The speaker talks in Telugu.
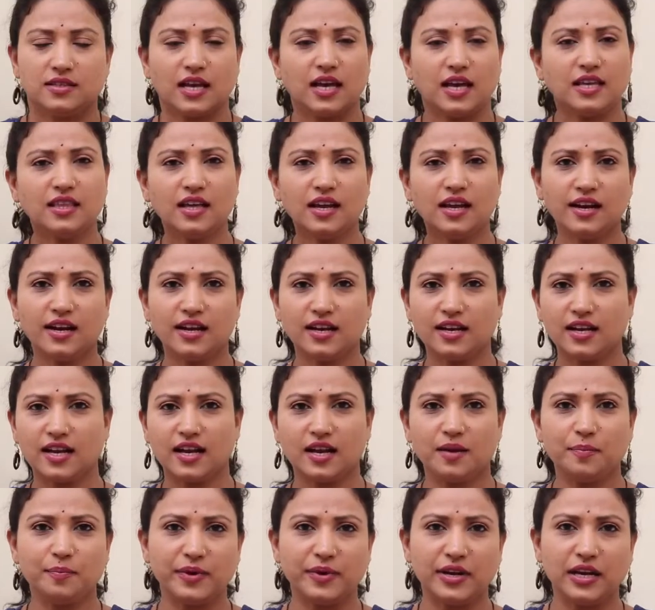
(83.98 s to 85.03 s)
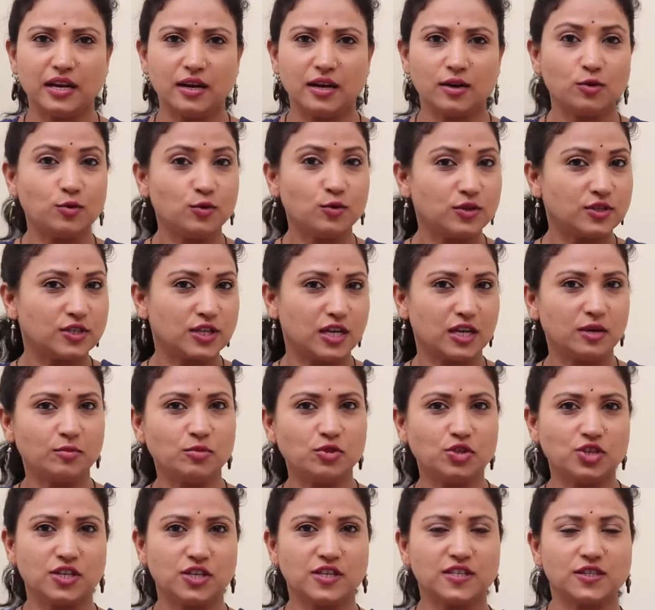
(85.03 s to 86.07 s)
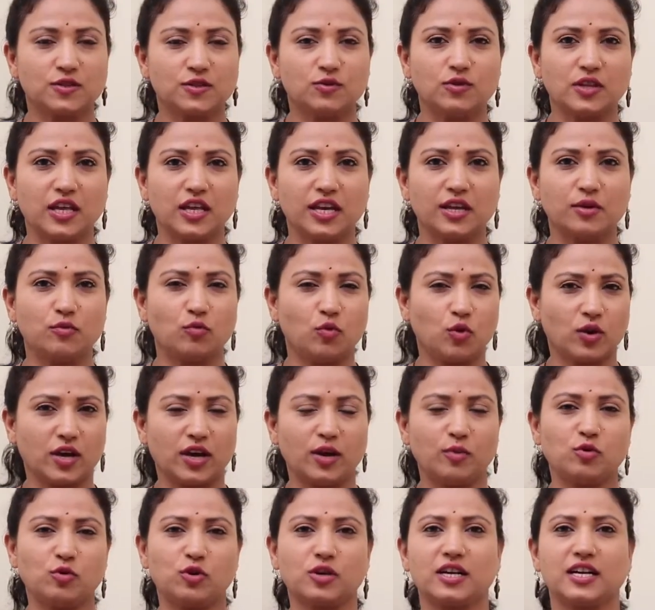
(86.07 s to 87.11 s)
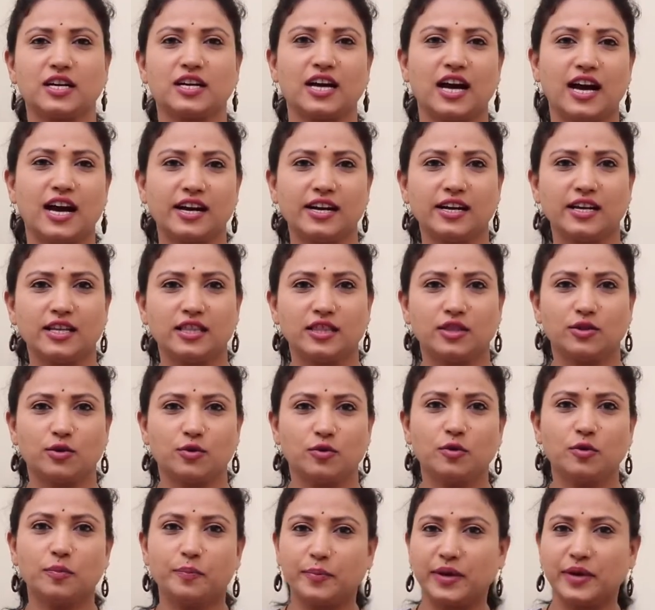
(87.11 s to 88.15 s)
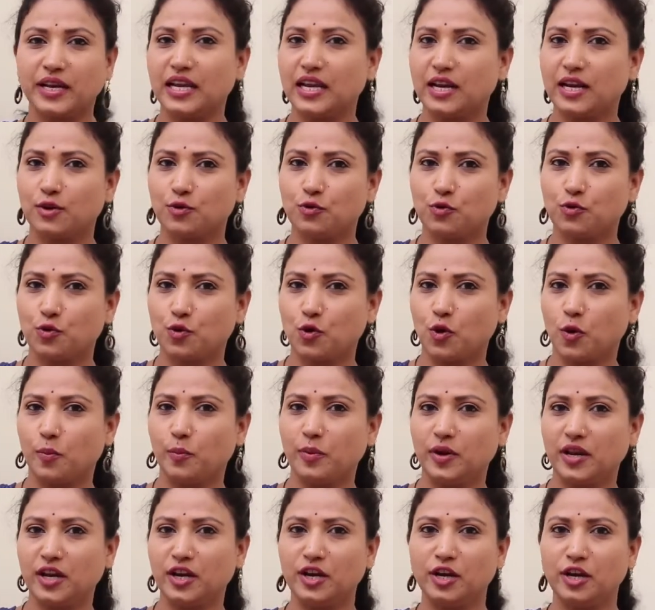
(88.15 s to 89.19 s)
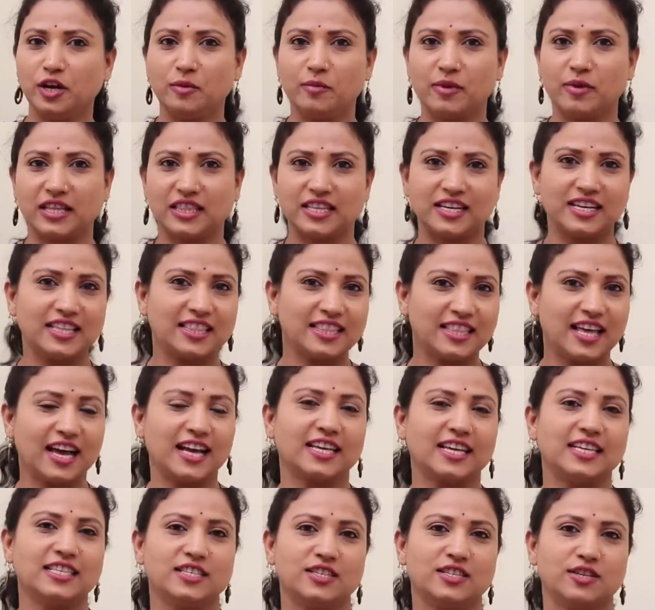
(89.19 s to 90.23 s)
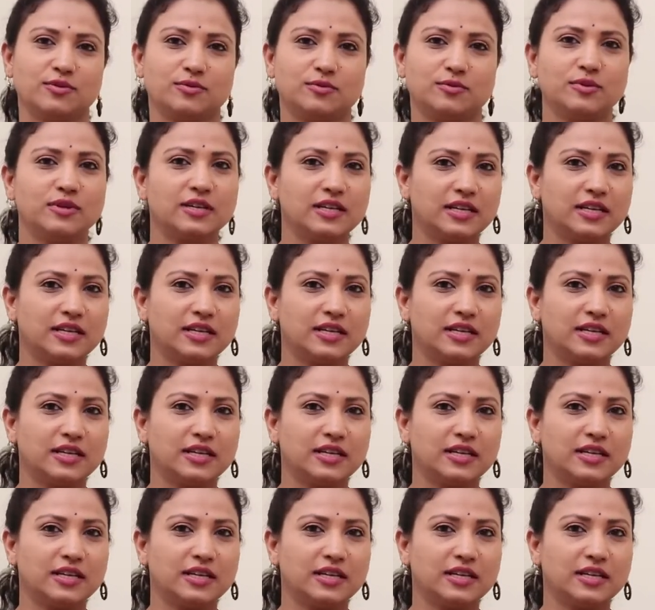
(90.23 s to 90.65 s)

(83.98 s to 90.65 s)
సాధారణంగా పిల్లలకు జలుబు చేస్తుందని ఒకే ఒక కారణంతో పిల్లలకు కొబ్బరి నీళ్లు మాత్రం తాగించరు